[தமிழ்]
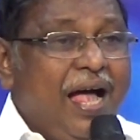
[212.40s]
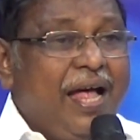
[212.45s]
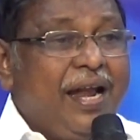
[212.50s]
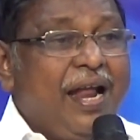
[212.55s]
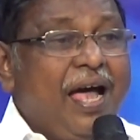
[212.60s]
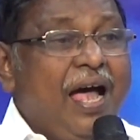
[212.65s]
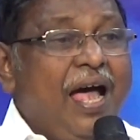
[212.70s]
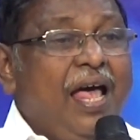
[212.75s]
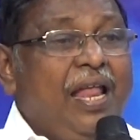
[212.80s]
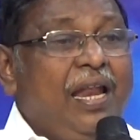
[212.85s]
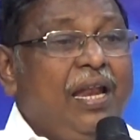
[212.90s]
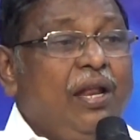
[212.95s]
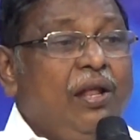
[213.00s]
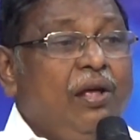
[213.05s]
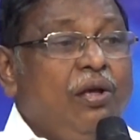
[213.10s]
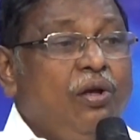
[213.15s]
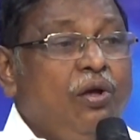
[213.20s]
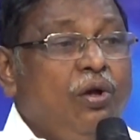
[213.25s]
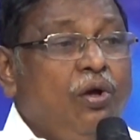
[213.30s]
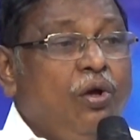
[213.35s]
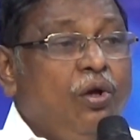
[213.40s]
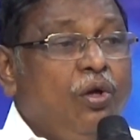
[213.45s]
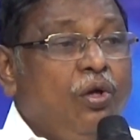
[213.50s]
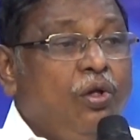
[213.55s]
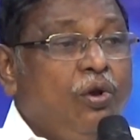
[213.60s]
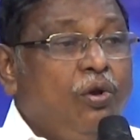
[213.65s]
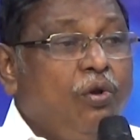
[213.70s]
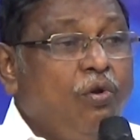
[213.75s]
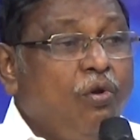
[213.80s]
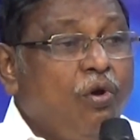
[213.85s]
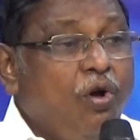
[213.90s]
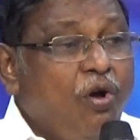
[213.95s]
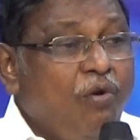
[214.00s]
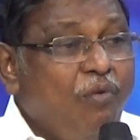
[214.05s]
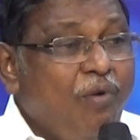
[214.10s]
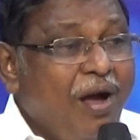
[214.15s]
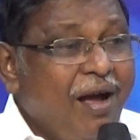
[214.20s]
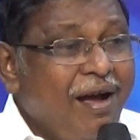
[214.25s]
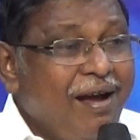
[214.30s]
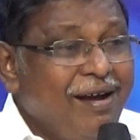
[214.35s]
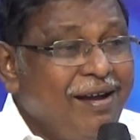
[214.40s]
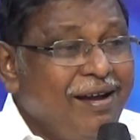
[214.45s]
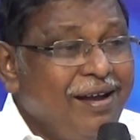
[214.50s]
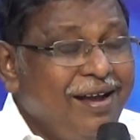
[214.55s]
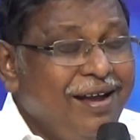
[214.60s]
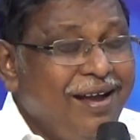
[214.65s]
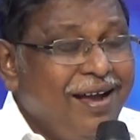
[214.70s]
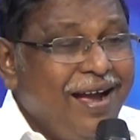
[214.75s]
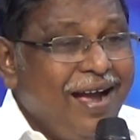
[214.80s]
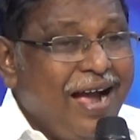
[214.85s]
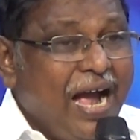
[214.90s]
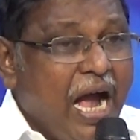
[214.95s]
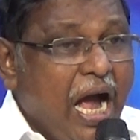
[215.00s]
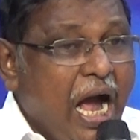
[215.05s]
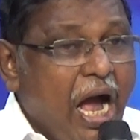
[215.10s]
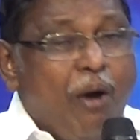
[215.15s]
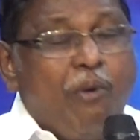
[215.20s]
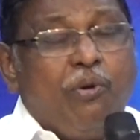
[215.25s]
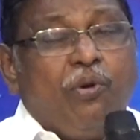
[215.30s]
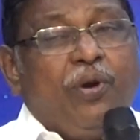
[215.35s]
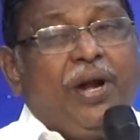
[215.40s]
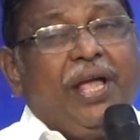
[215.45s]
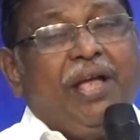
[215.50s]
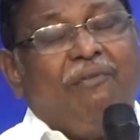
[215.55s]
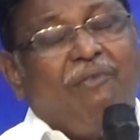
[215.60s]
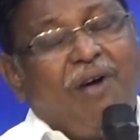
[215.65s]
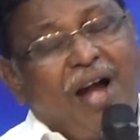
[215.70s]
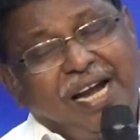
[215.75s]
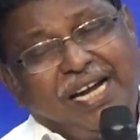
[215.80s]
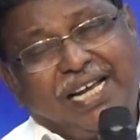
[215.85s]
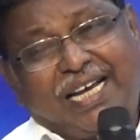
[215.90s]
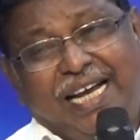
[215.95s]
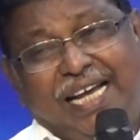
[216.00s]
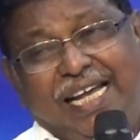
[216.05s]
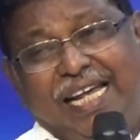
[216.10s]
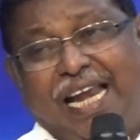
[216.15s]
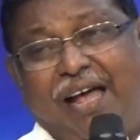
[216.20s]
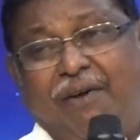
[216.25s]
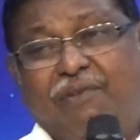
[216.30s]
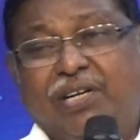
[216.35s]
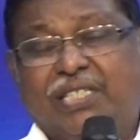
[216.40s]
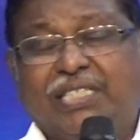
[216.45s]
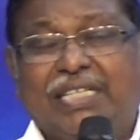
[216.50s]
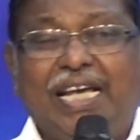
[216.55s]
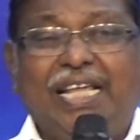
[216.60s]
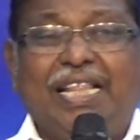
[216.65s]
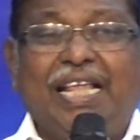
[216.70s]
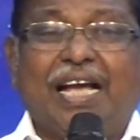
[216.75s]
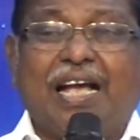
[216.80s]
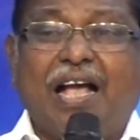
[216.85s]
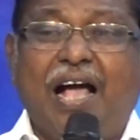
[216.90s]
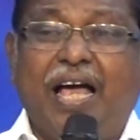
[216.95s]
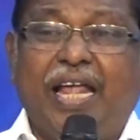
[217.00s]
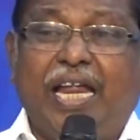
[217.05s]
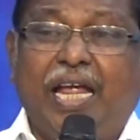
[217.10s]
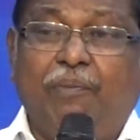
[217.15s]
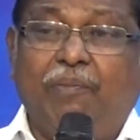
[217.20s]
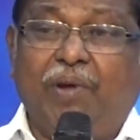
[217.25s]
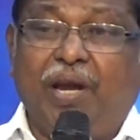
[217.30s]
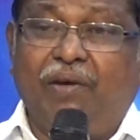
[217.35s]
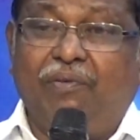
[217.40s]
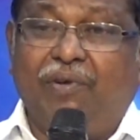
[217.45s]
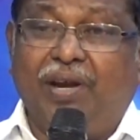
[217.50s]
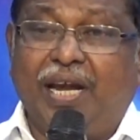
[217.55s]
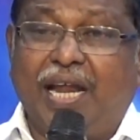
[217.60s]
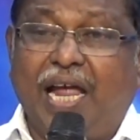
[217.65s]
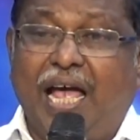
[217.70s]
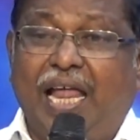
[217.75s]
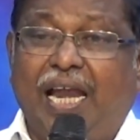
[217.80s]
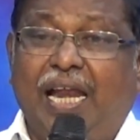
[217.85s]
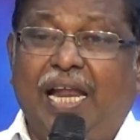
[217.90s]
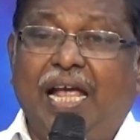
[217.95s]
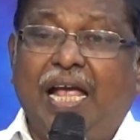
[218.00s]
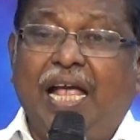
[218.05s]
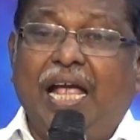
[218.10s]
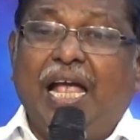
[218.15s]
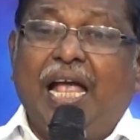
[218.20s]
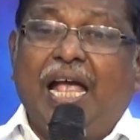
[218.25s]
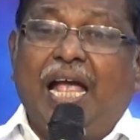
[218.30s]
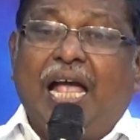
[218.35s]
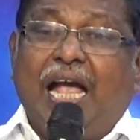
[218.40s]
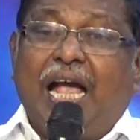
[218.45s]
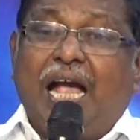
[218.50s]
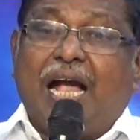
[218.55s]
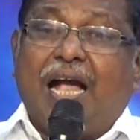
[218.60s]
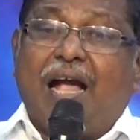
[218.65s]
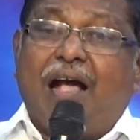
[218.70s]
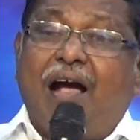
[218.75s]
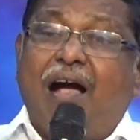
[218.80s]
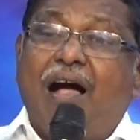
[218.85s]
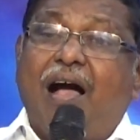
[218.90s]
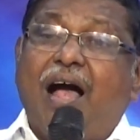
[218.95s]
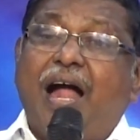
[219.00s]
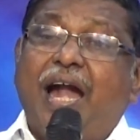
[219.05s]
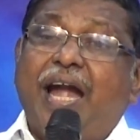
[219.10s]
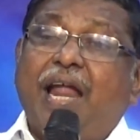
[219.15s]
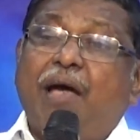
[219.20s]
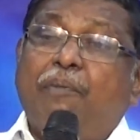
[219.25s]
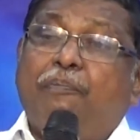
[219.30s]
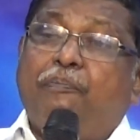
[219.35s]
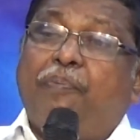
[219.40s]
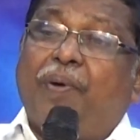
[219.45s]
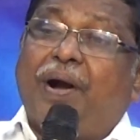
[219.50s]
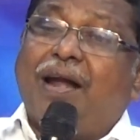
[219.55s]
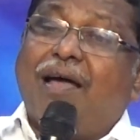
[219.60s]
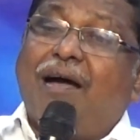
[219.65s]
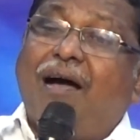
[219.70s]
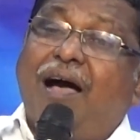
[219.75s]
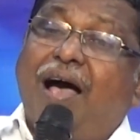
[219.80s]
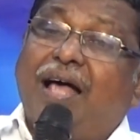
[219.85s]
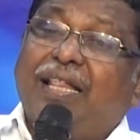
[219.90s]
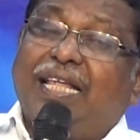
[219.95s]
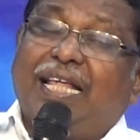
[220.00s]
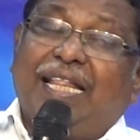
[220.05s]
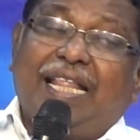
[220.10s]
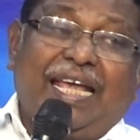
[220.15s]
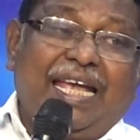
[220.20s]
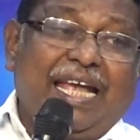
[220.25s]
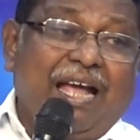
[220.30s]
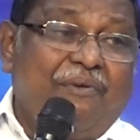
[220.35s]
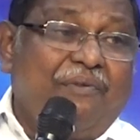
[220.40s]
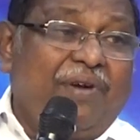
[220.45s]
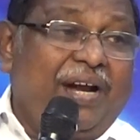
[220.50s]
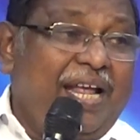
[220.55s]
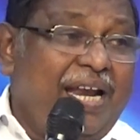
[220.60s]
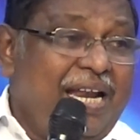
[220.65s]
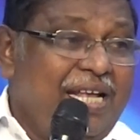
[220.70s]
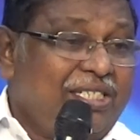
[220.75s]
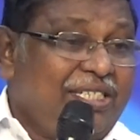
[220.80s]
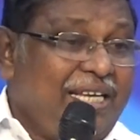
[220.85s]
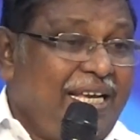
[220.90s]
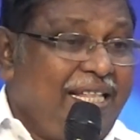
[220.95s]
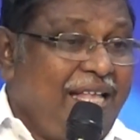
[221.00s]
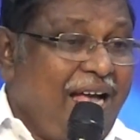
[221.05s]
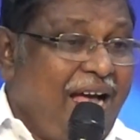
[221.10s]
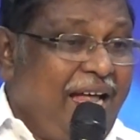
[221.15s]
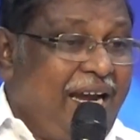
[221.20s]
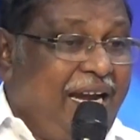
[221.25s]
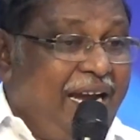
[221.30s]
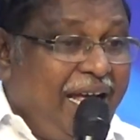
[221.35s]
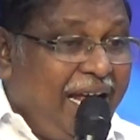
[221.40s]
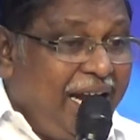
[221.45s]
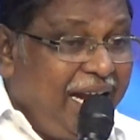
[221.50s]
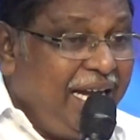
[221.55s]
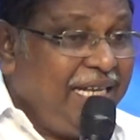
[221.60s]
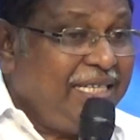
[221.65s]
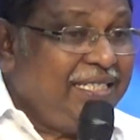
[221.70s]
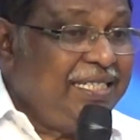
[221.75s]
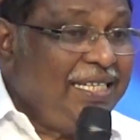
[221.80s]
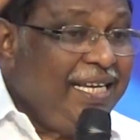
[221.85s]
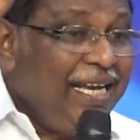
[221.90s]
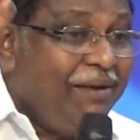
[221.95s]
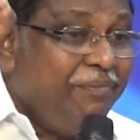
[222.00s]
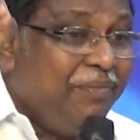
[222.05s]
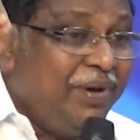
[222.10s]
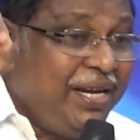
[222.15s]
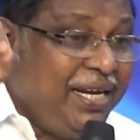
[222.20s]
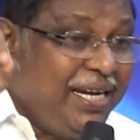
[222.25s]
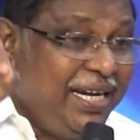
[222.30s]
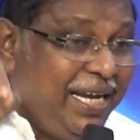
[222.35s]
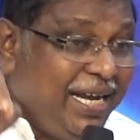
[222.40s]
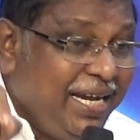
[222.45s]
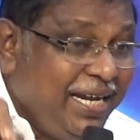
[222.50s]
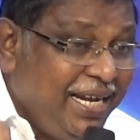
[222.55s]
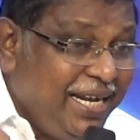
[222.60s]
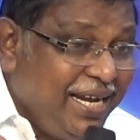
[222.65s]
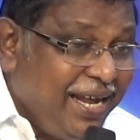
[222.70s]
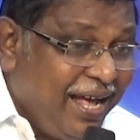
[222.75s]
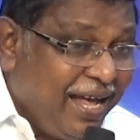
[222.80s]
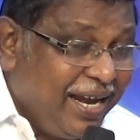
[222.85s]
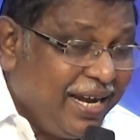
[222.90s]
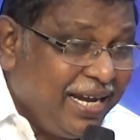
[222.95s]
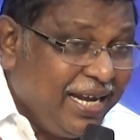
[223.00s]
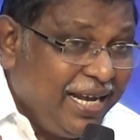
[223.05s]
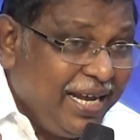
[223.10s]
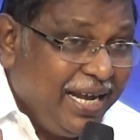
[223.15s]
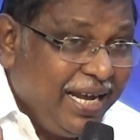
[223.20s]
ஆனால் நோவா அவனுடைய வாழ்க்கையில் அவன் செய்த காரியம் என்னவென்றால் காணப்படாததை அவன் என்ன செய்தான் நிச்சயமன்று எண்ணினான்